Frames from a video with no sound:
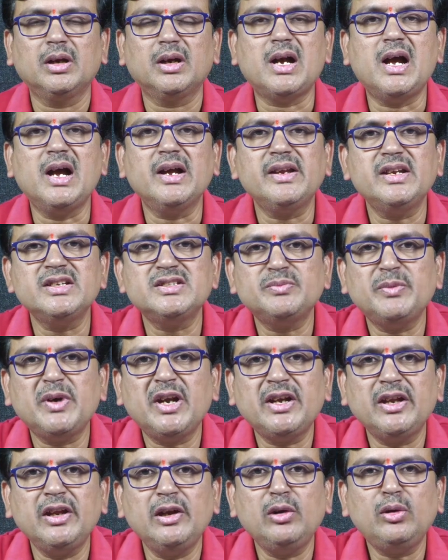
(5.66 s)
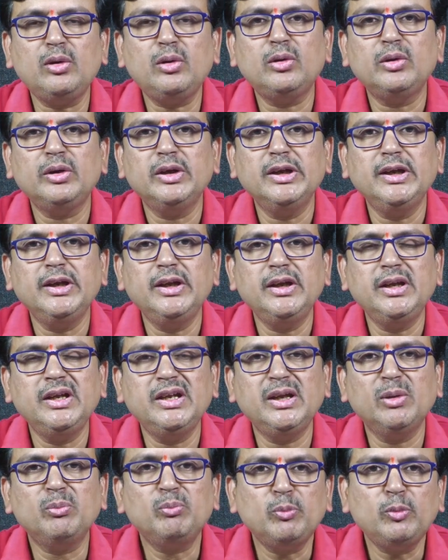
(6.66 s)
కాంగ్రెస్ పార్టీలో
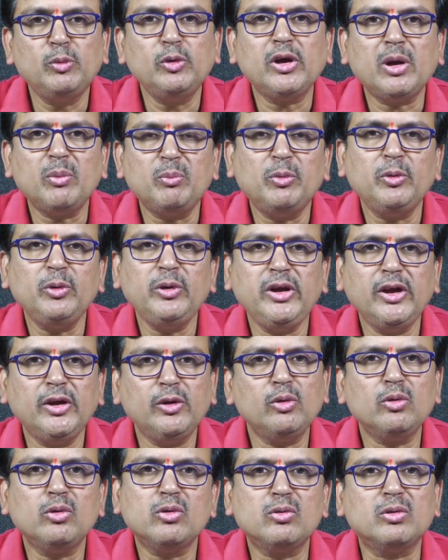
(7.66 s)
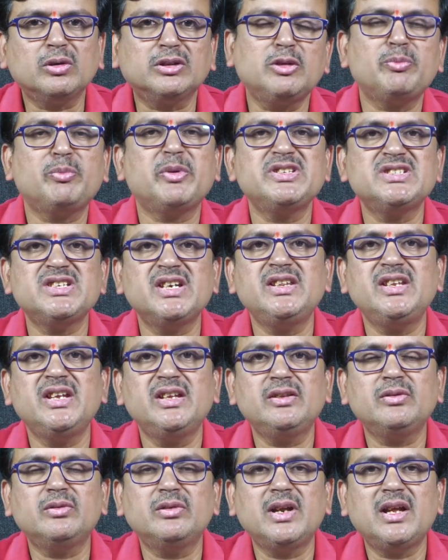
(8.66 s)
ఎప్పటికప్పుడు ఏదో ఒక కొత్త పంచాయతీ
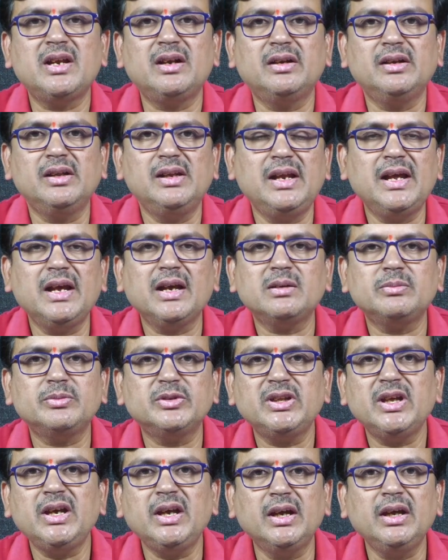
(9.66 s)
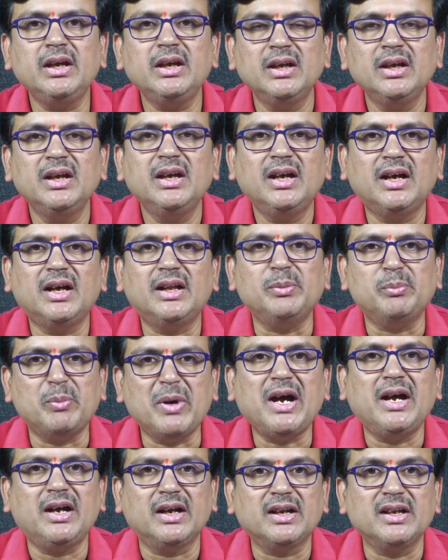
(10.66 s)
అయితే ఉండాలండి లేకపోతే అది
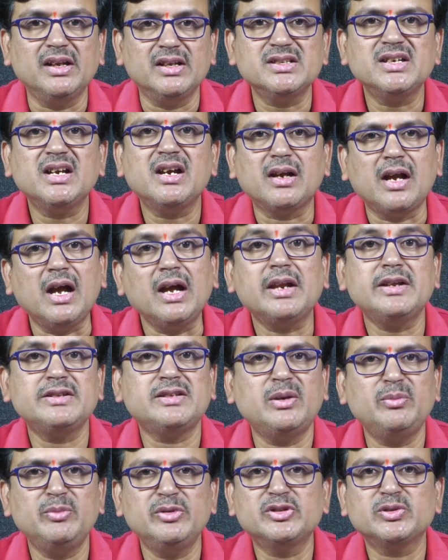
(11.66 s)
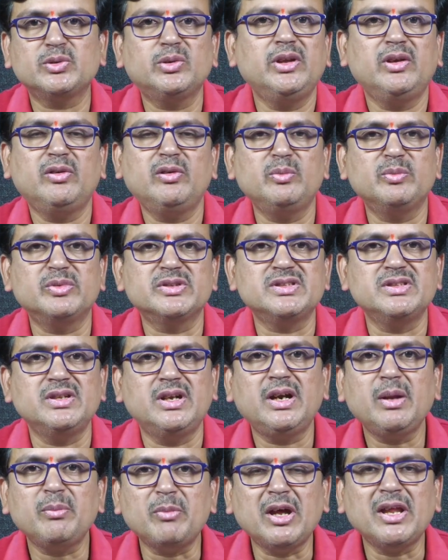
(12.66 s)
పా నిజంగా కాంగ్రెస్ అనిపించుకోదేమో
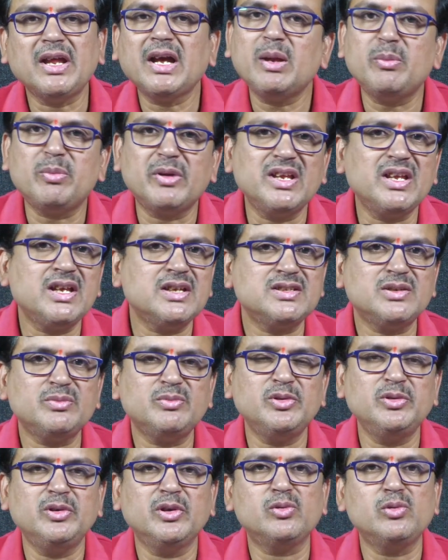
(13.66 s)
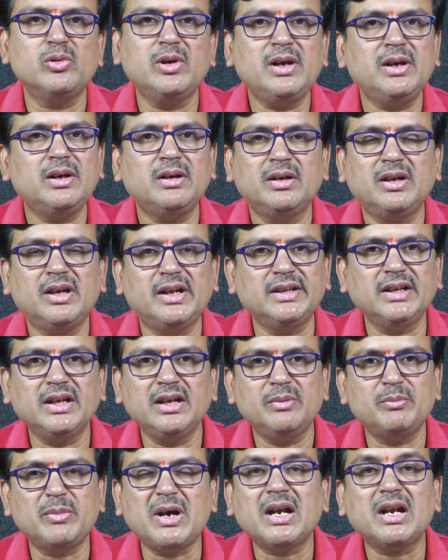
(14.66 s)
అనిపిస్తుంది అంటే మా దగ్గర ప్రజాస్వామ్యం ఎక్కువ
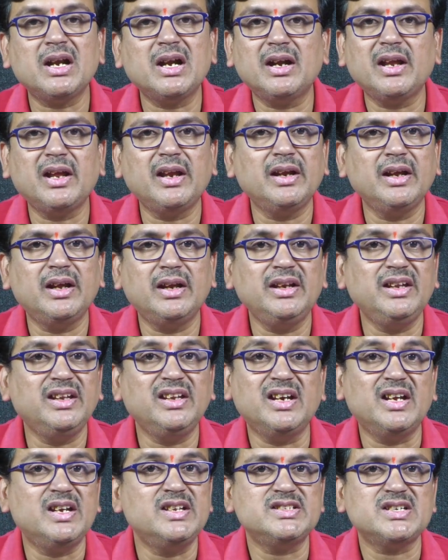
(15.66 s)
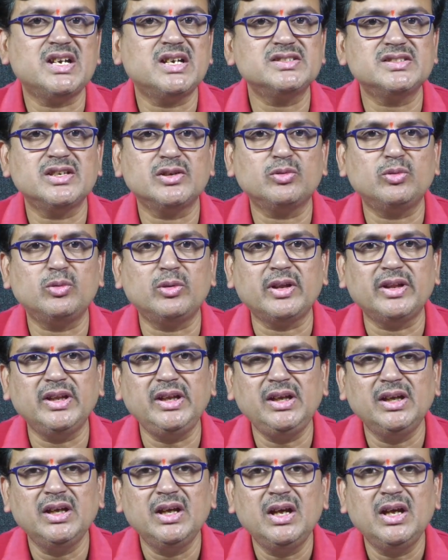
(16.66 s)
అందుకనే మాట్లాడడానికి కానీ ఇది కానీ ఛాన్స్ ఎక్కువ
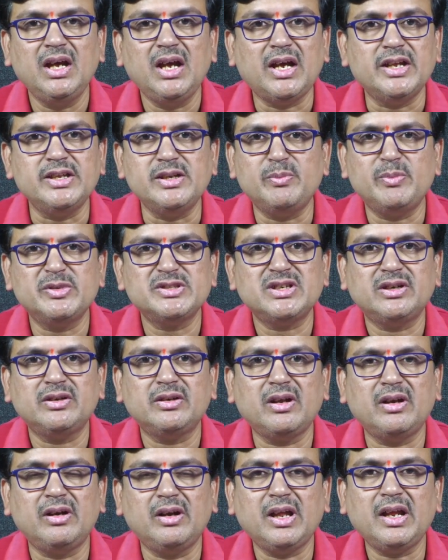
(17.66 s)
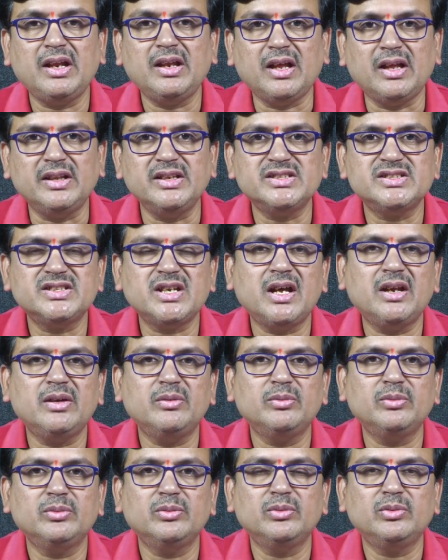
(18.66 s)
ఉంటుంది అని చెప్పేసి అంటానండి అది
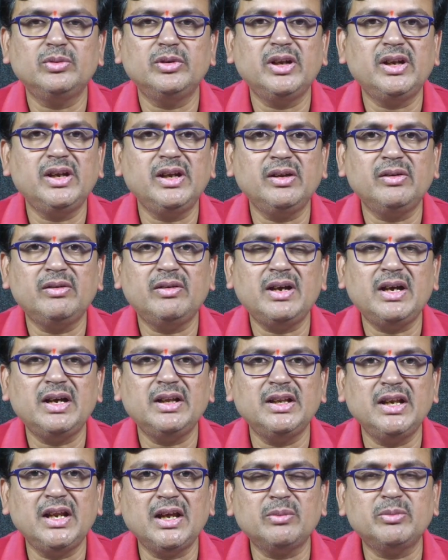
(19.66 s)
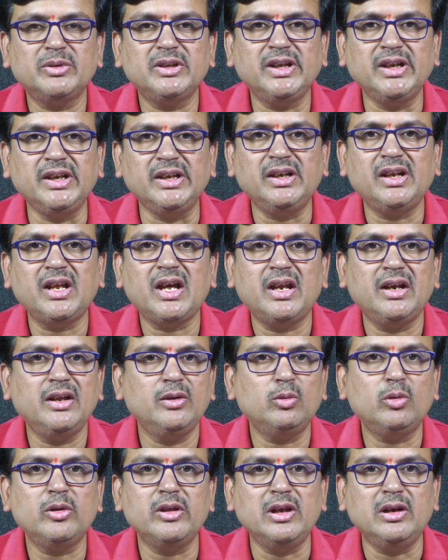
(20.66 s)
అధిష్టానం నిర్ణయమా అది లేకపోతే ఇంటా
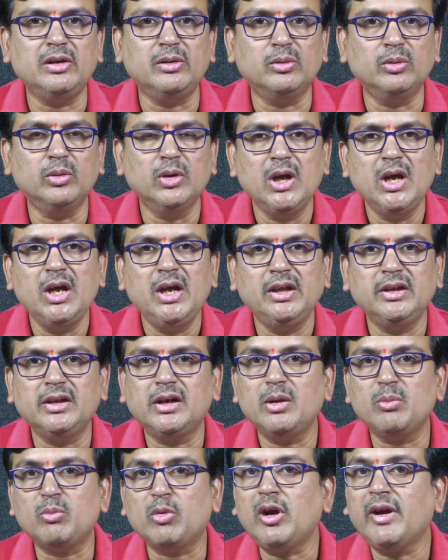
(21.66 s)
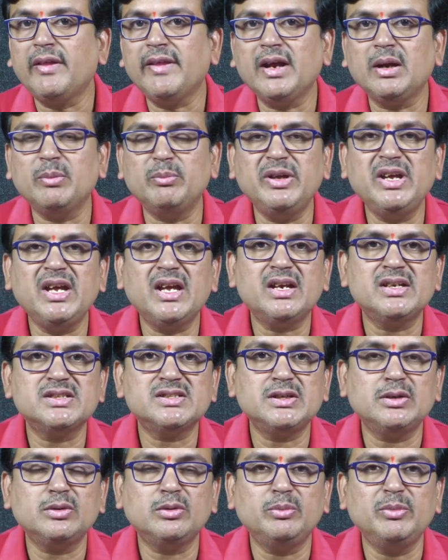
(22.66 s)
అనేది కూడా తెలియదు ఎందుకంటే మొన్నటిదాకా
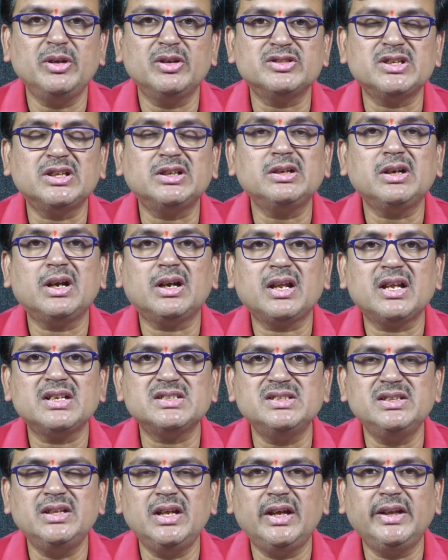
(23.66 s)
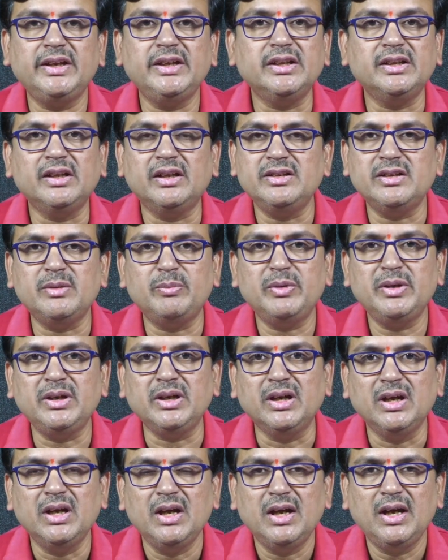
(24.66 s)
బీఆర్ఎస్లో మేము జట్టు కట్టాల్సిందే అది ఇది అని చెప్పి
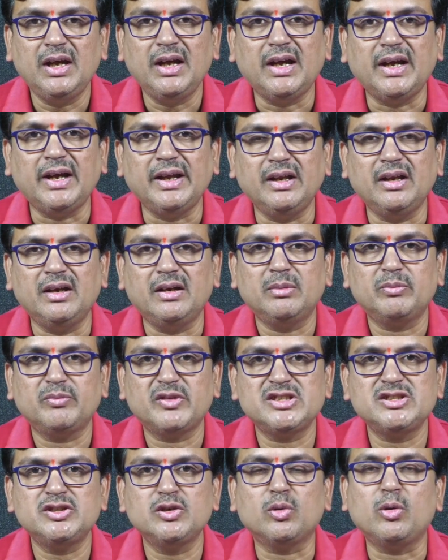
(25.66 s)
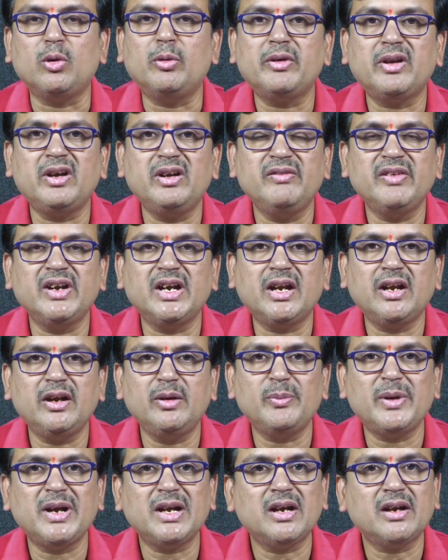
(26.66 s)
ఆయన ఫస్ట్ కోమటిరెడ్డి
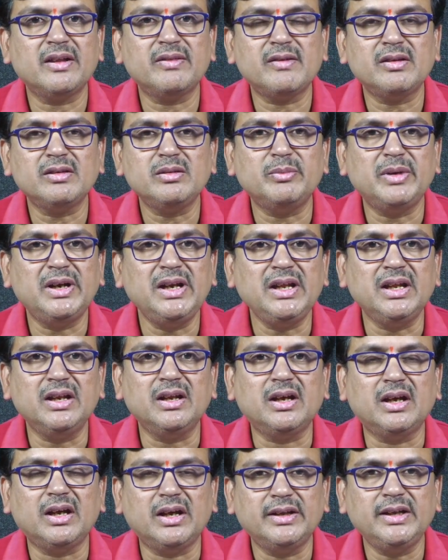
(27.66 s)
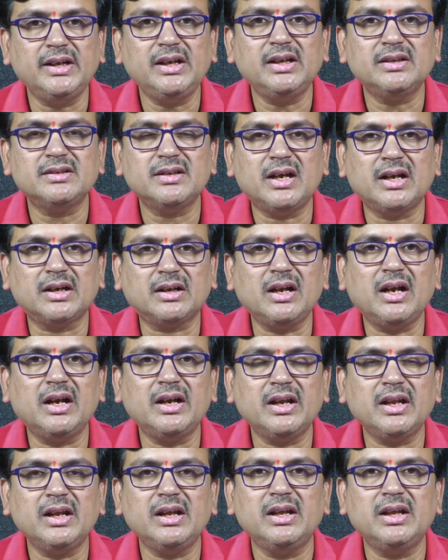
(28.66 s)
వెంకటరెడ్డి మాట్లాడిన తర్వాత మళ్ళీ ఈయన అదే
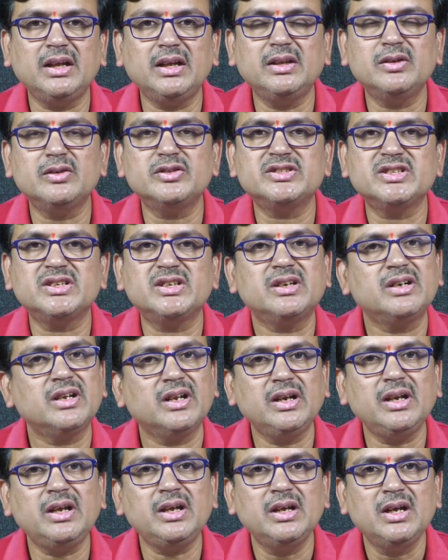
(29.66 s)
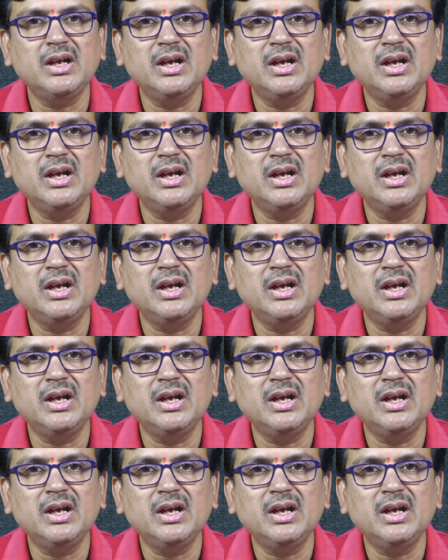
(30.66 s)
అట్లాంటి ఇది వచ్చేటట్టుగానే